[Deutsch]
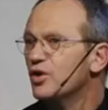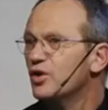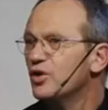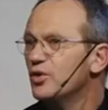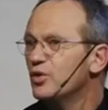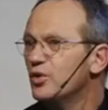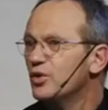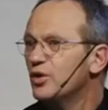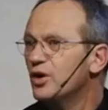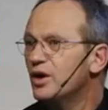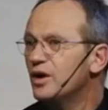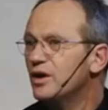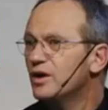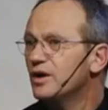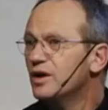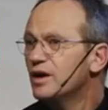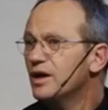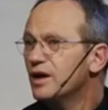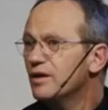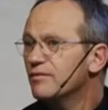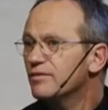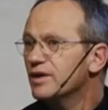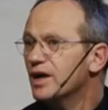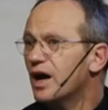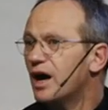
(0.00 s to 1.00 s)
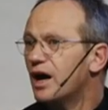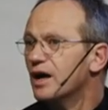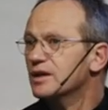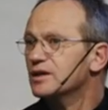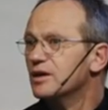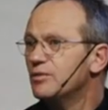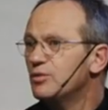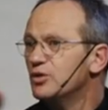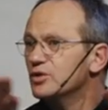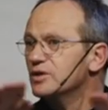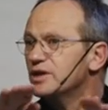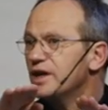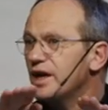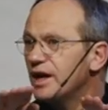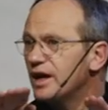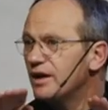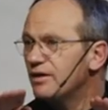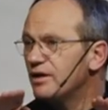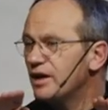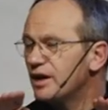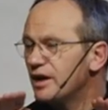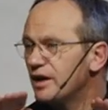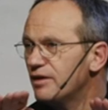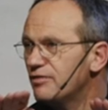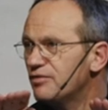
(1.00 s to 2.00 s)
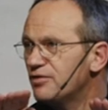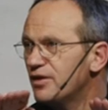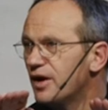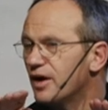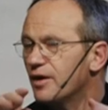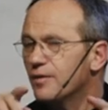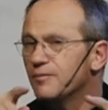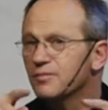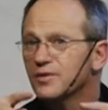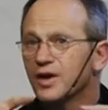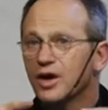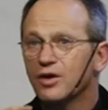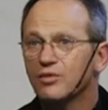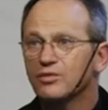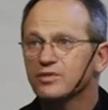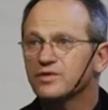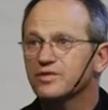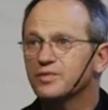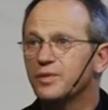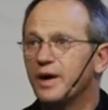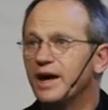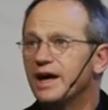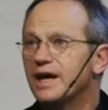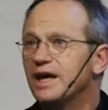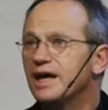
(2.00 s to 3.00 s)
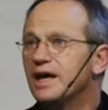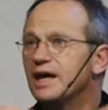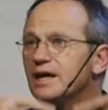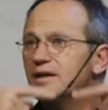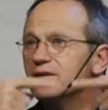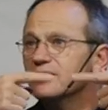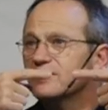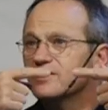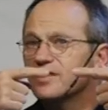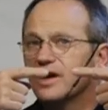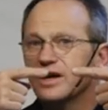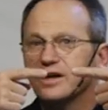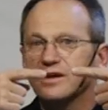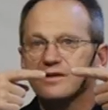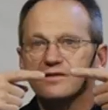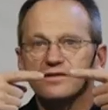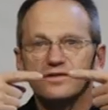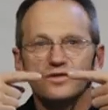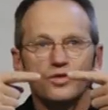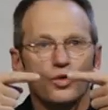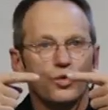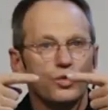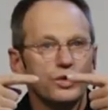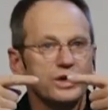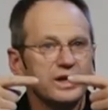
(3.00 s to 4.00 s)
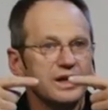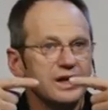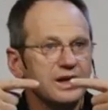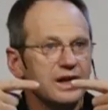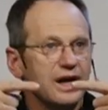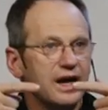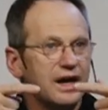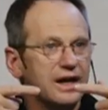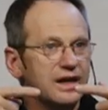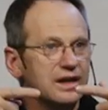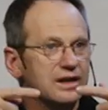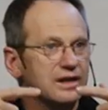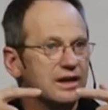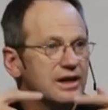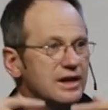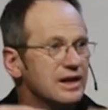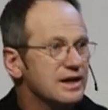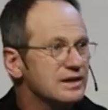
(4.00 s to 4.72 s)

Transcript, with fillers: höher wie Adam und Eva, und zwar in seinen Sohn hinein.